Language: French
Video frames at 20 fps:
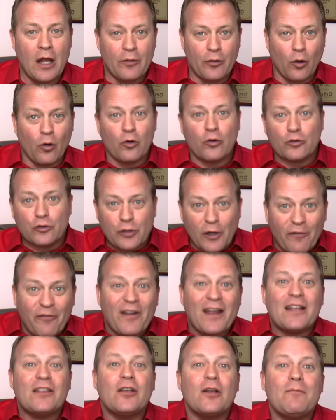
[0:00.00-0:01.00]
Donc, j'ai
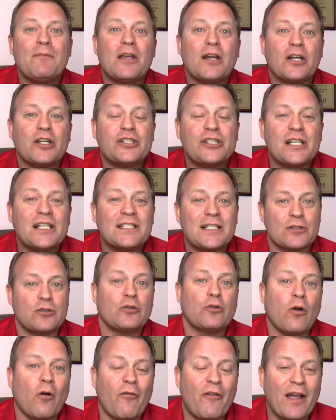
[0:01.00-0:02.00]
fait état de mes recherches dans
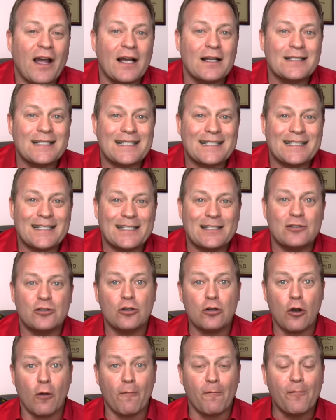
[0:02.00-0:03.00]
une conférence qui
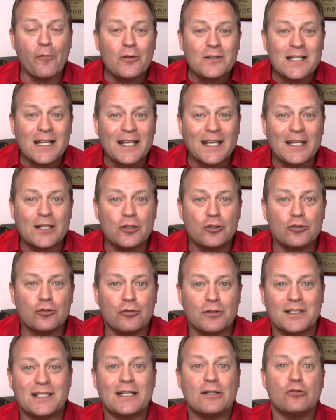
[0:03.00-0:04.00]
s'intitule Le feu sacré du
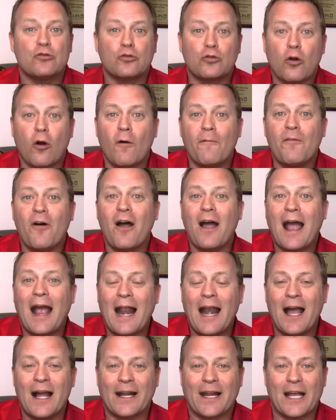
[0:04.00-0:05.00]
succès, du confort
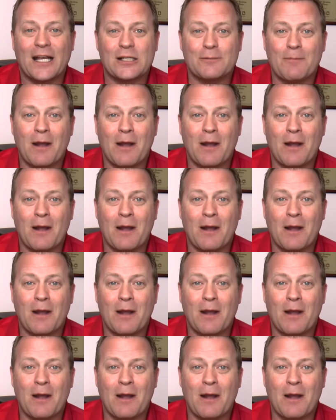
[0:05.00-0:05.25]
à l'engagement